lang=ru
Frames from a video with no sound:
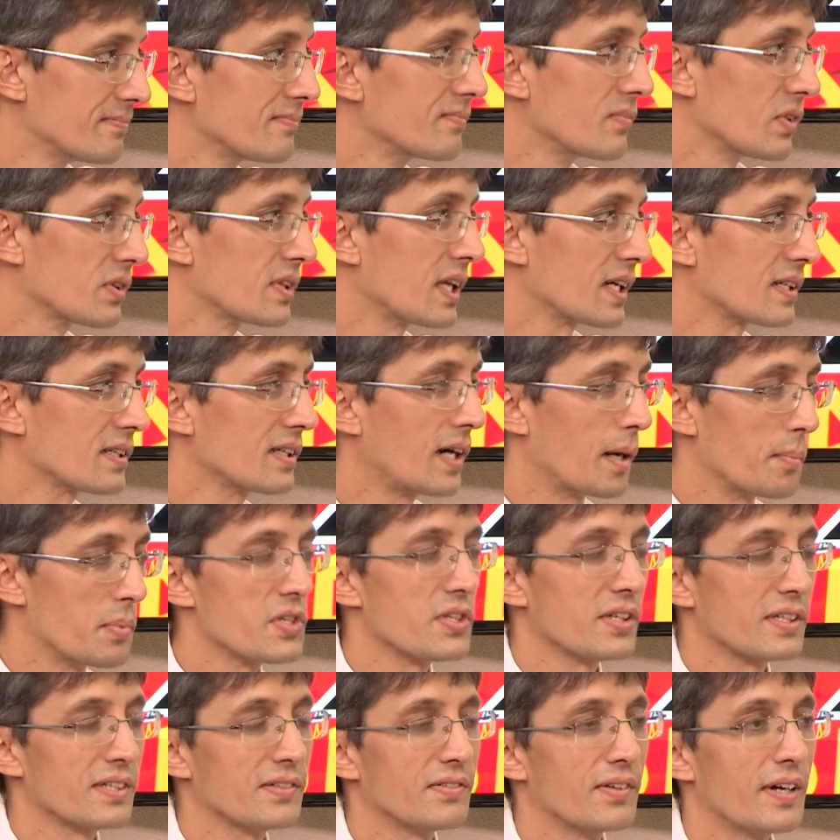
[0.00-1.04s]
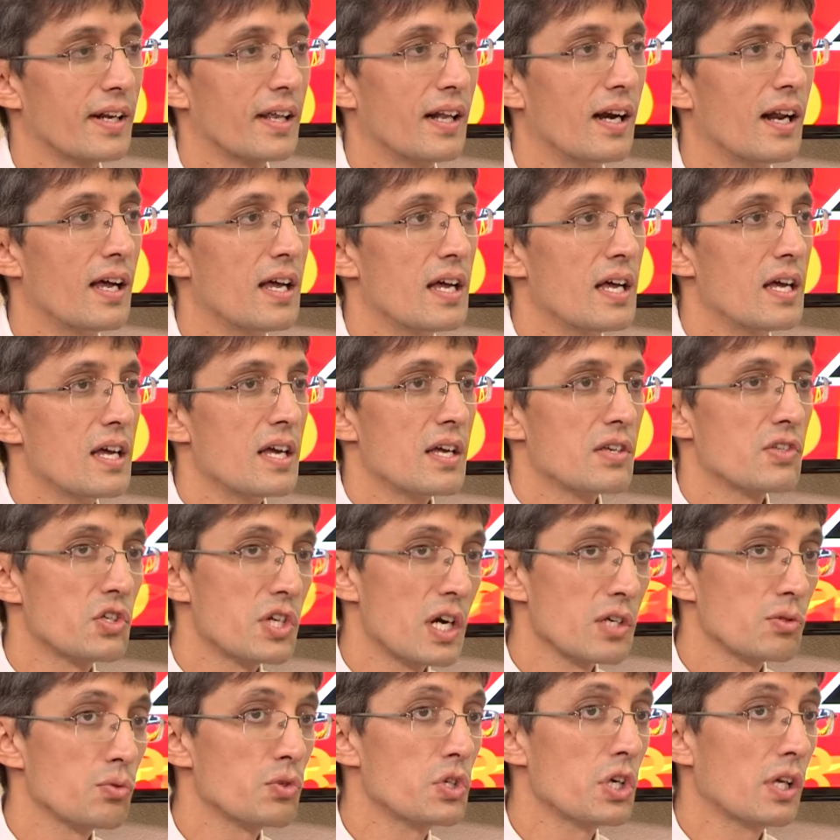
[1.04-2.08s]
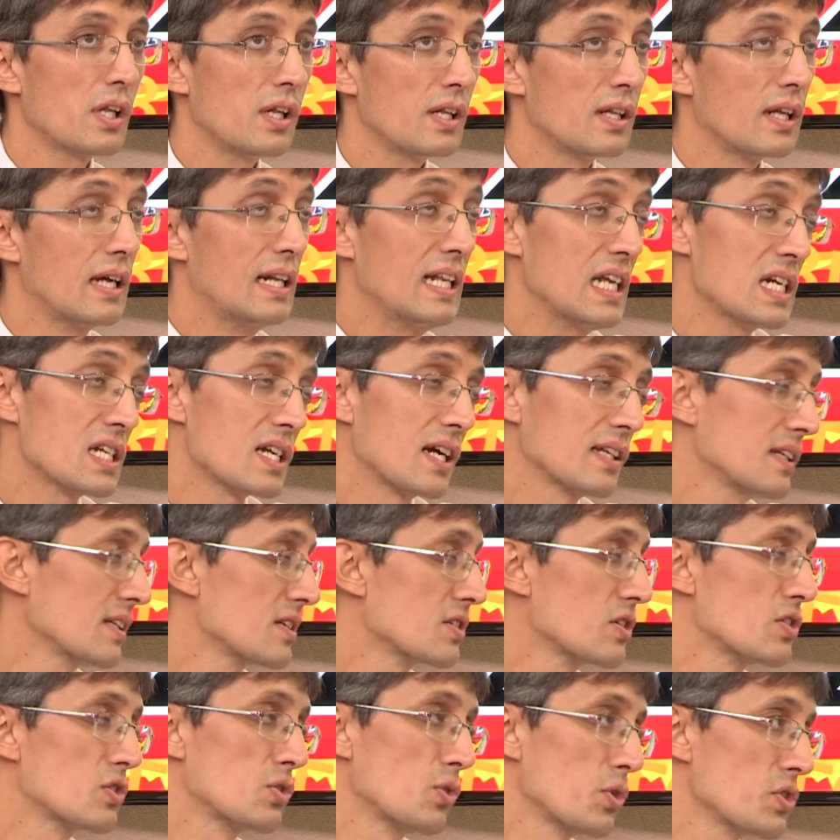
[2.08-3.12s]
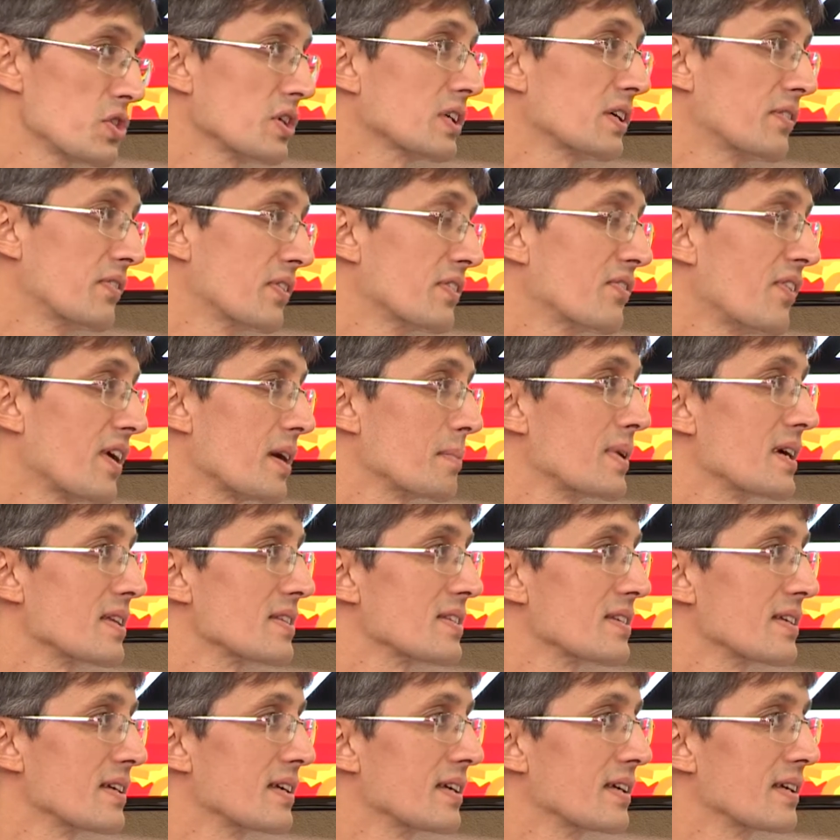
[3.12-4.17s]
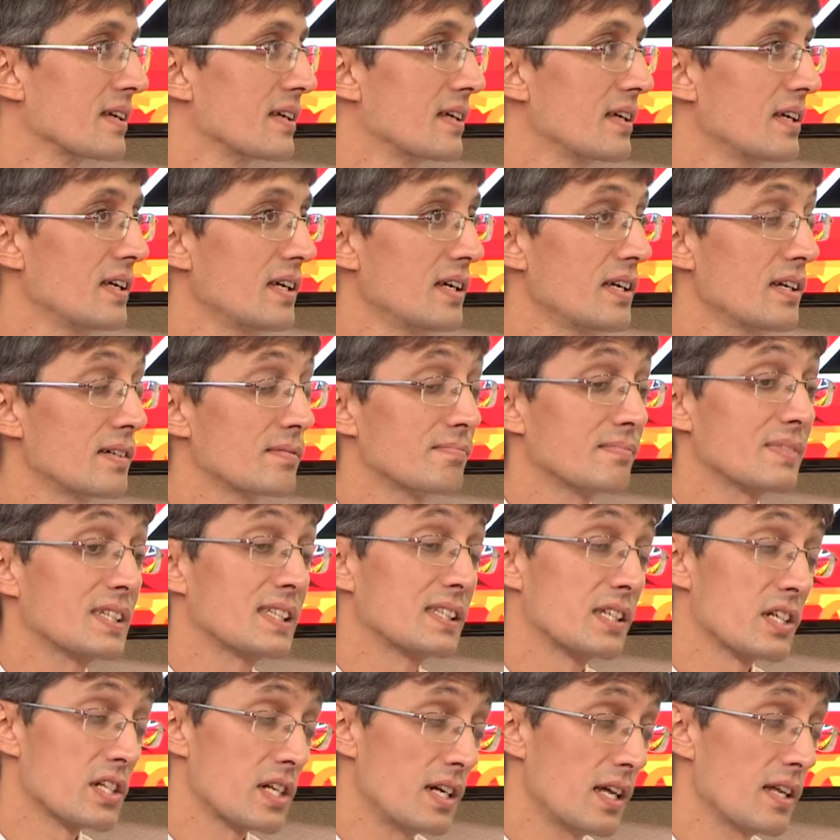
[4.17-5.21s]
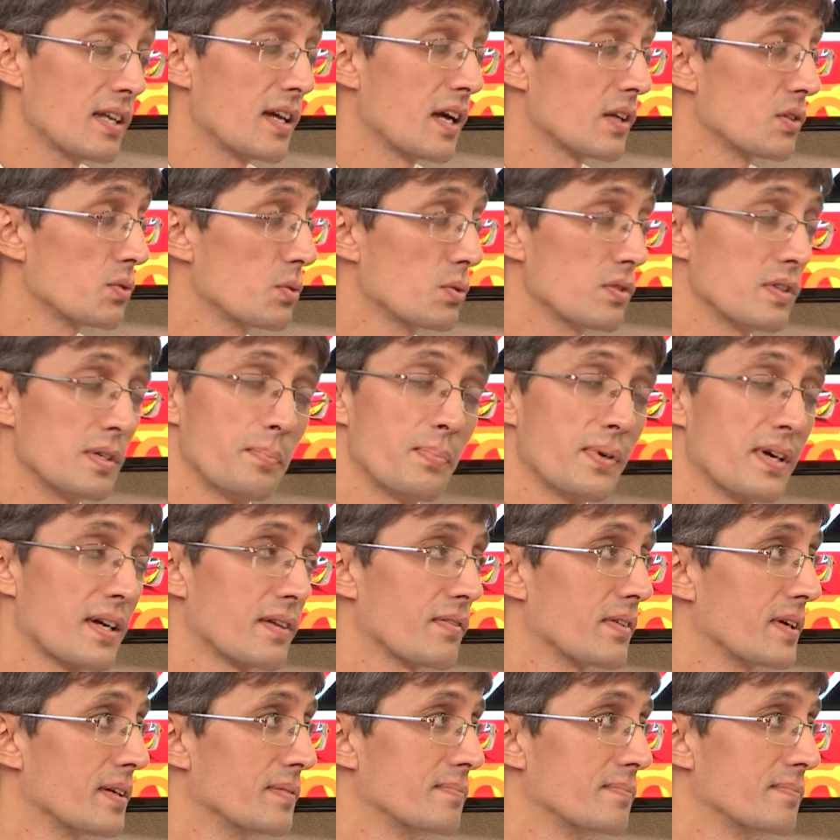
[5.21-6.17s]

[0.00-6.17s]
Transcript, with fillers: вот да. так обычно говорили. Сейчас учитель лишь один из источников информации и, к сожалению, отнюдь не первый.